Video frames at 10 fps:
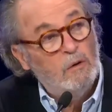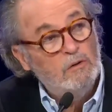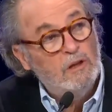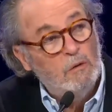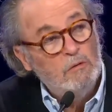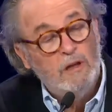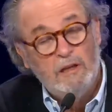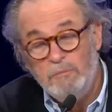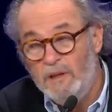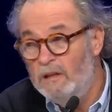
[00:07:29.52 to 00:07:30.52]

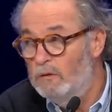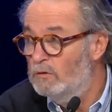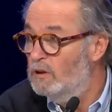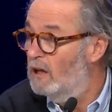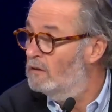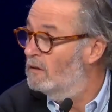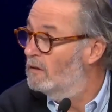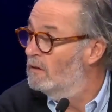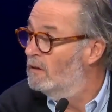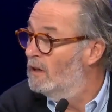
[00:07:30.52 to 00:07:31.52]
de 1000, au-delà
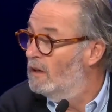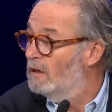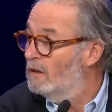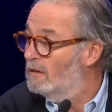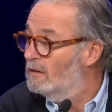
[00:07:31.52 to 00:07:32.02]
de... Je,